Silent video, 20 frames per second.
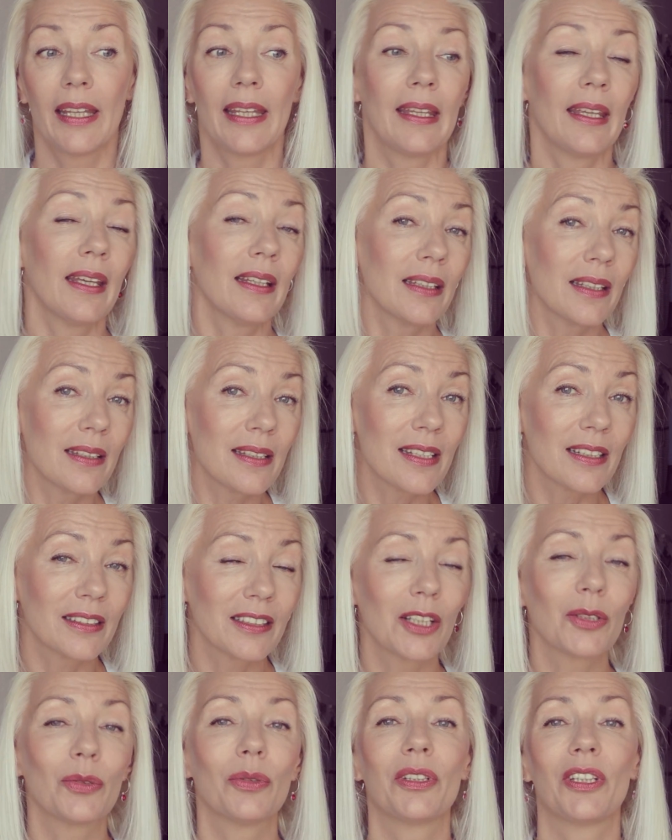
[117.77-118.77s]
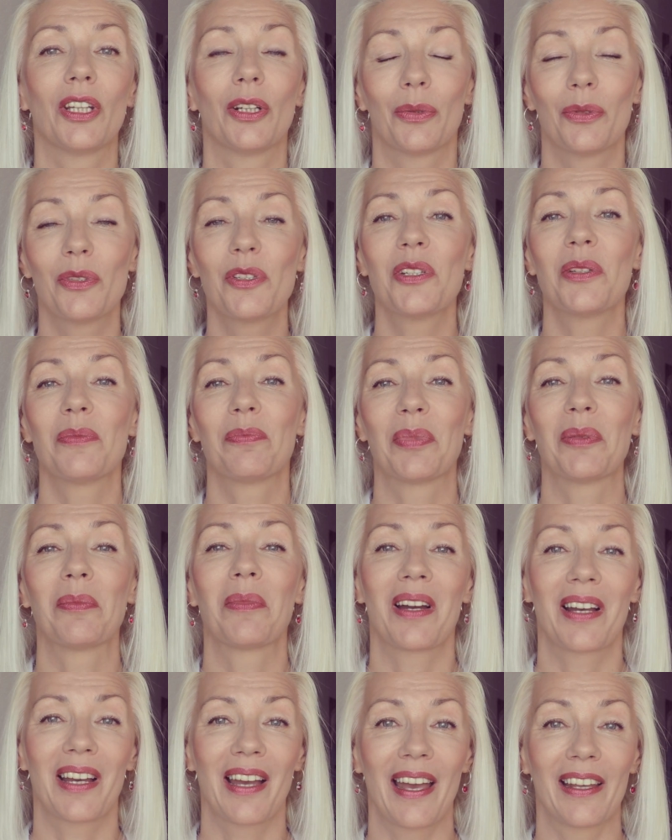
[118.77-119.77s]
И эта технология очень
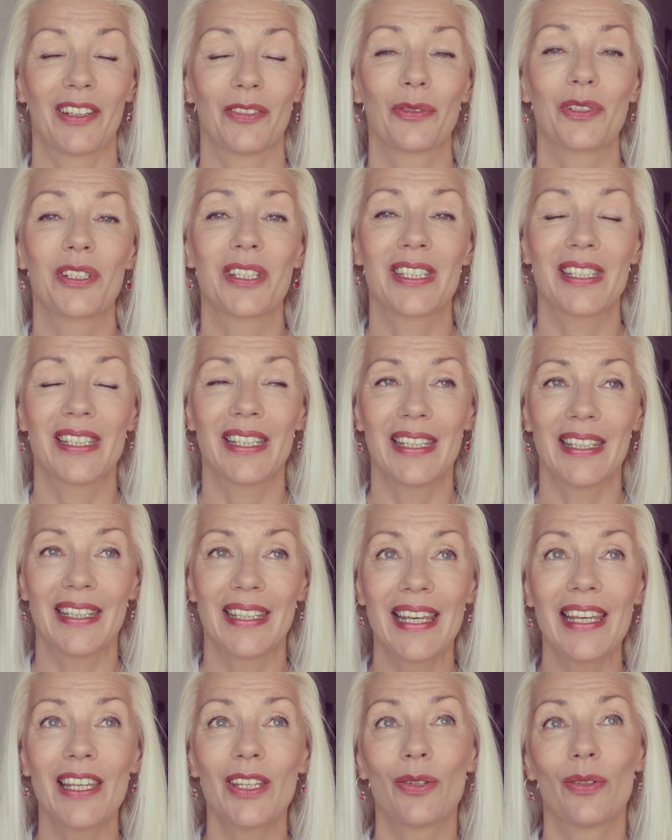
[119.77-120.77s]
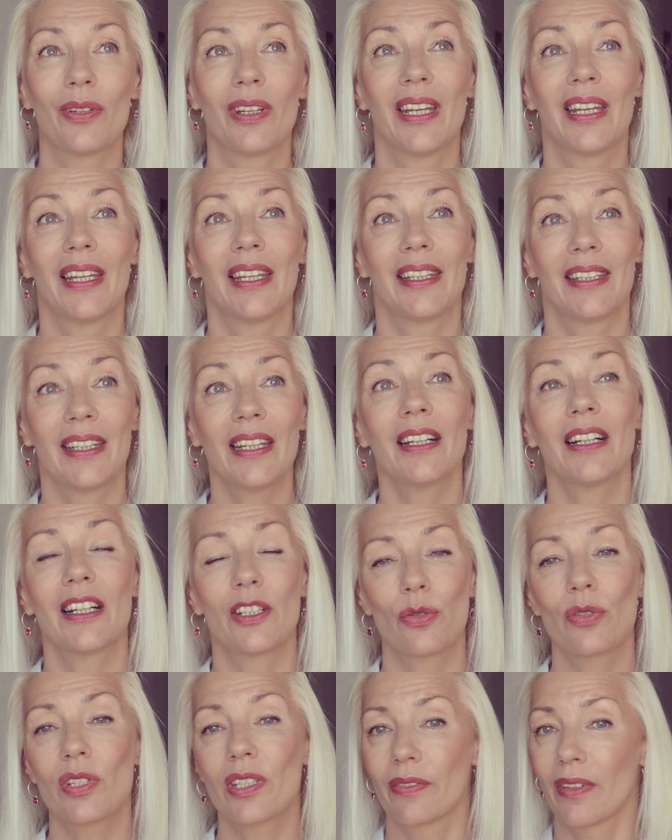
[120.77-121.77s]
помогает. Вот ею я
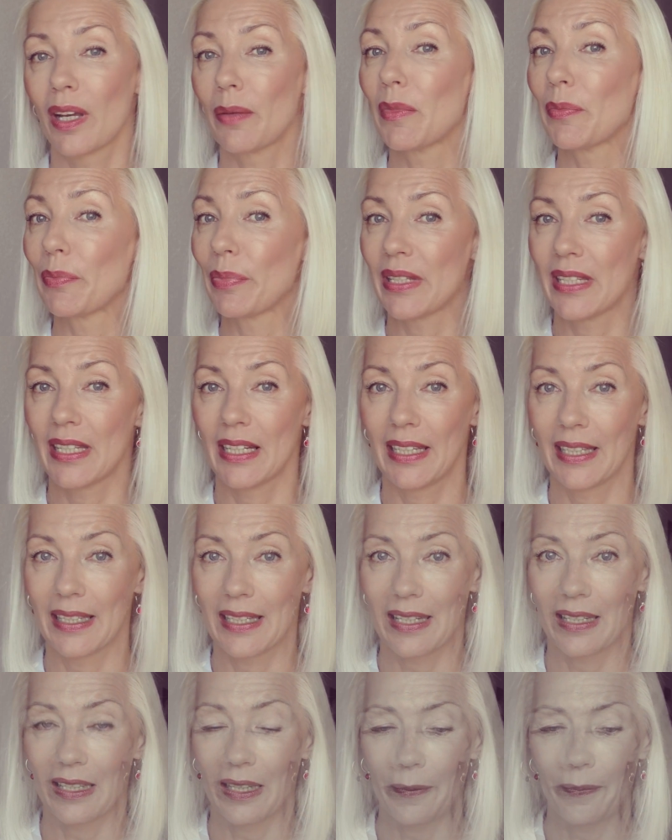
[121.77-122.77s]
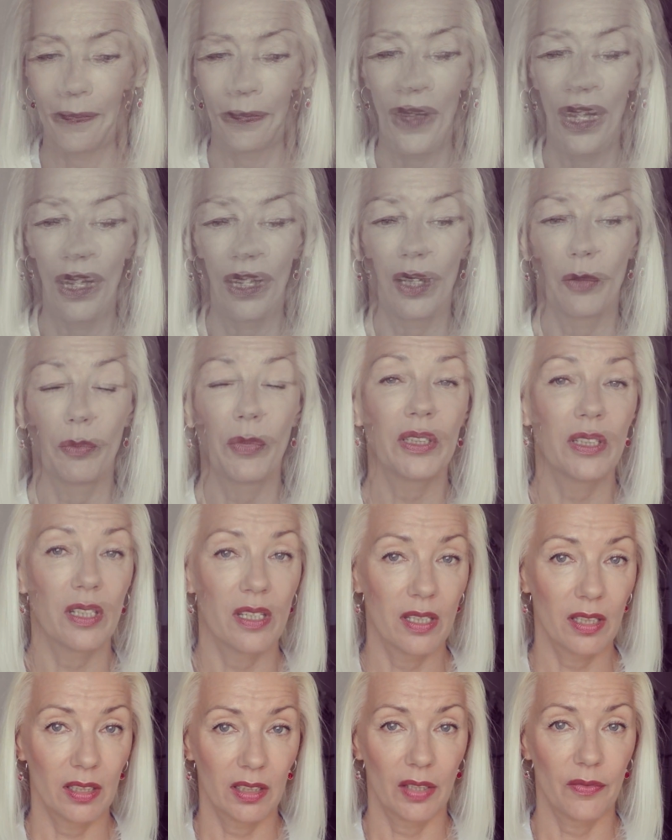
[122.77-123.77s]
хочу с вами поделиться. Мы это
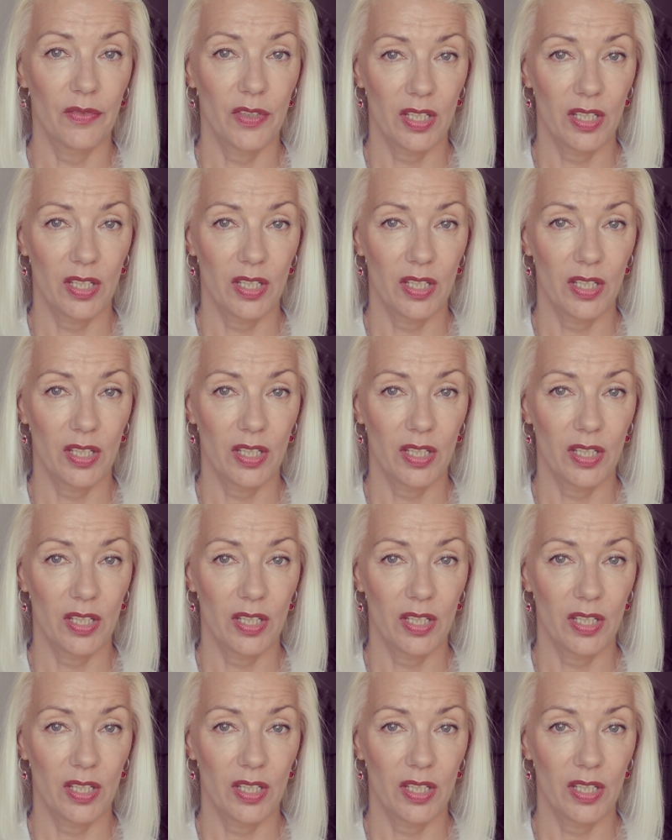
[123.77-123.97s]
делаем